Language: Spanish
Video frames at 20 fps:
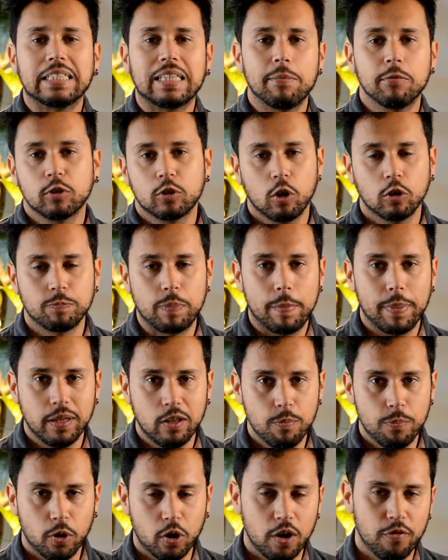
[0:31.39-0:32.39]
estamos todos para
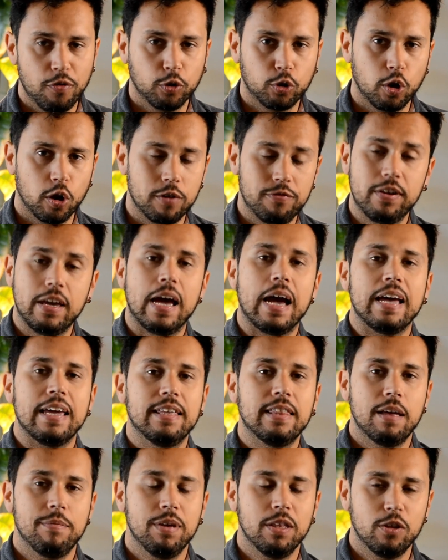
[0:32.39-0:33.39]
aprender un poco de fotografía
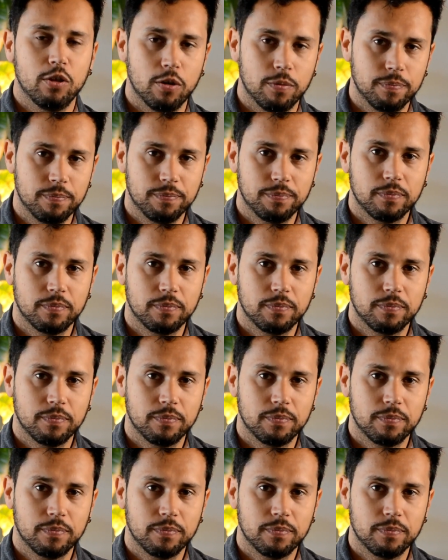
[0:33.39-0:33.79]
y de vídeo.